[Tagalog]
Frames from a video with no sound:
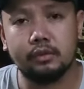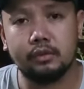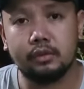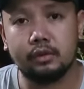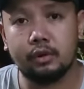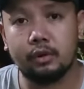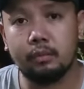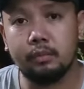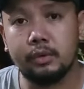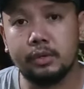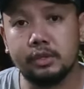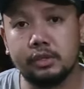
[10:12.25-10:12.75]

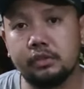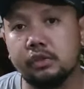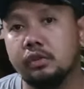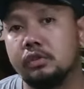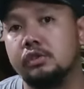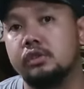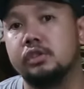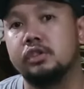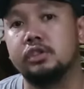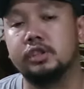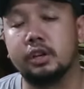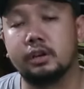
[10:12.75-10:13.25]

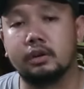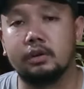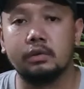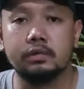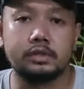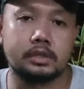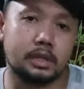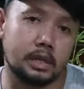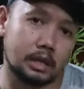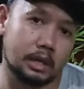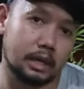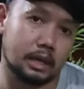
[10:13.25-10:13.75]
Robinson's na
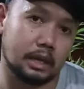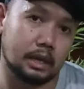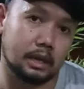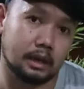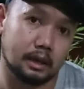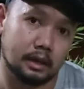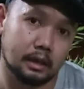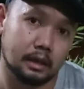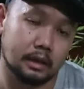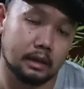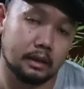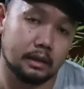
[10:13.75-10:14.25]
grocery.
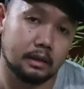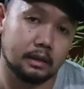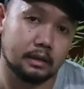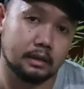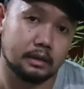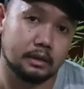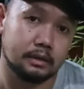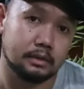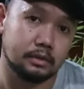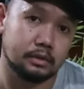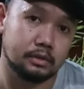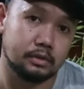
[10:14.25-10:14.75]

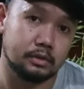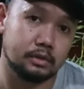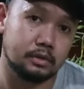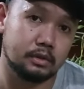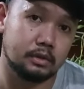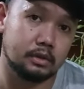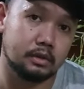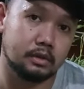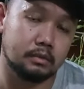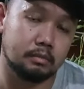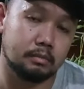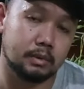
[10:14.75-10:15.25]

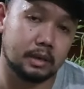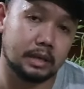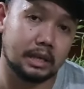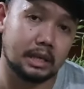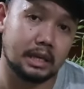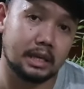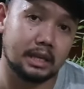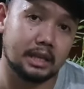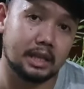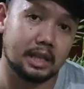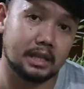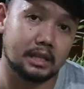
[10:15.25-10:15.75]
Susunod,
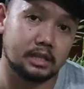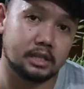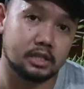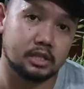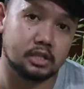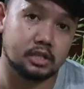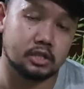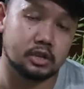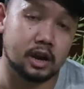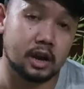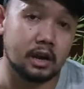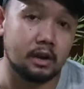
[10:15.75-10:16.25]
nakikita natin
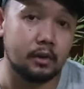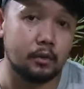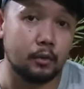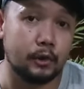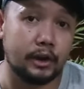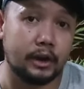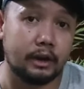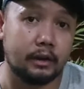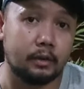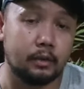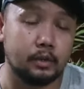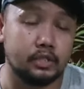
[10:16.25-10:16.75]
siya sa
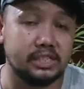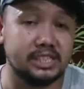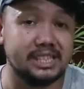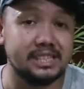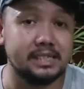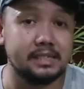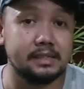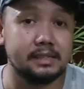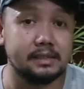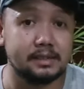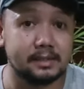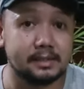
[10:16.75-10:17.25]
hardware, which
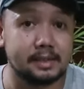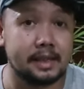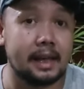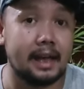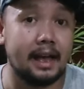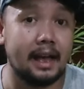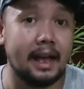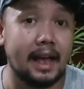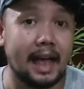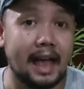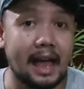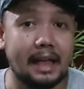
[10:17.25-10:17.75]
is
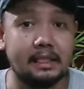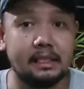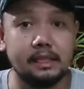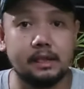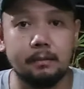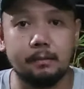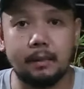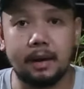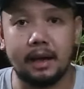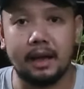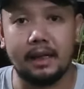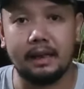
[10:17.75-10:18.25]
sa
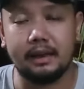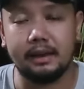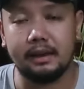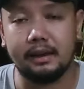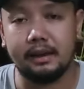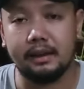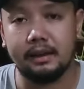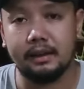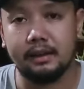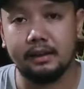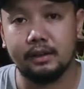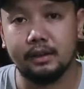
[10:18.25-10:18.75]
handyman.
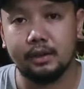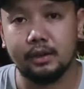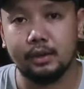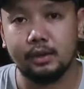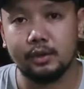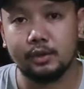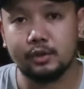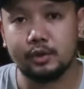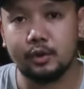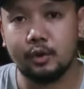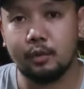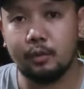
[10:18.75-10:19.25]

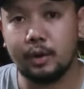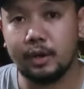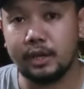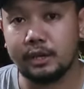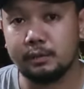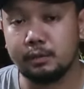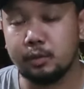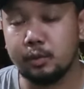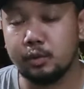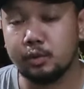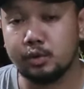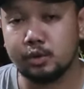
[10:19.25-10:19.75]
So, may
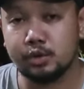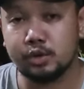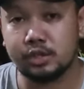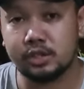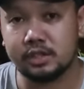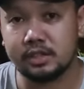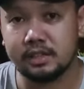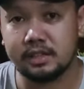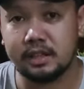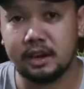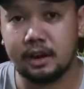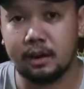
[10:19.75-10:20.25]
exposure siya
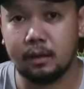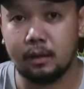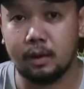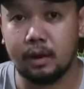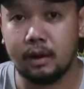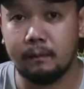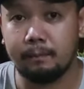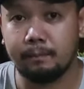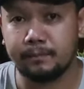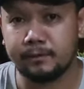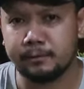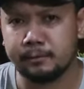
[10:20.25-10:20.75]
sa
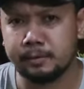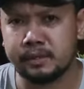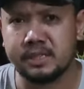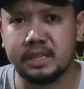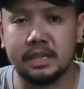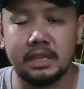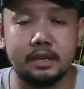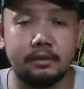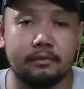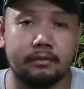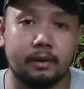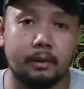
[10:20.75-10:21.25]
dalawa.
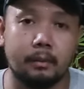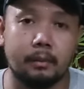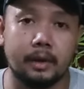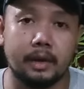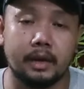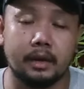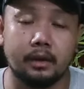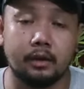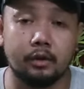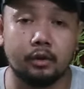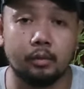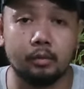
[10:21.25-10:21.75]
Especially from
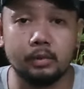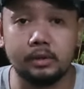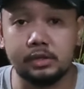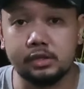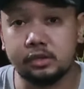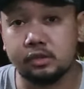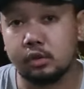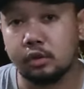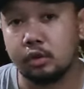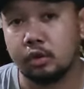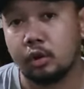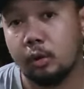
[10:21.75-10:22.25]
a
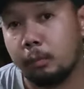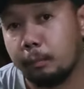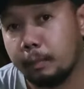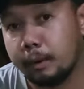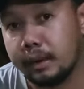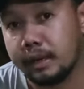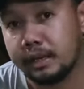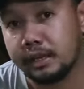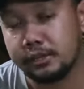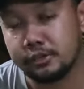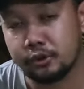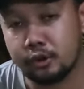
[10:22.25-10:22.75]
Robinson
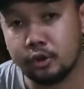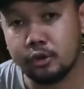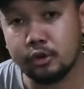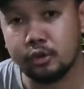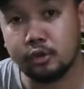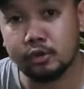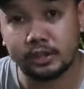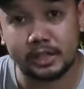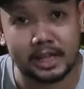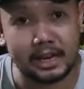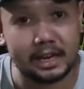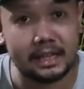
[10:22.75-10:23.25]
company. So,
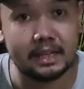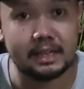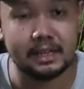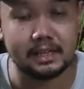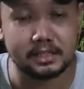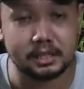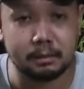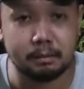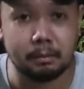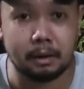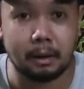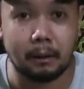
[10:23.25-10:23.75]
andun talaga
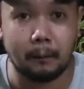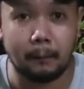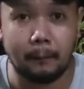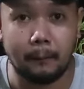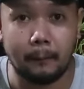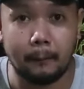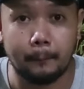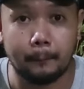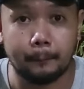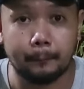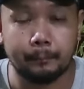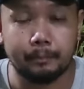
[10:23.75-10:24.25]
si
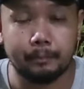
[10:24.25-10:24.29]
Bawo.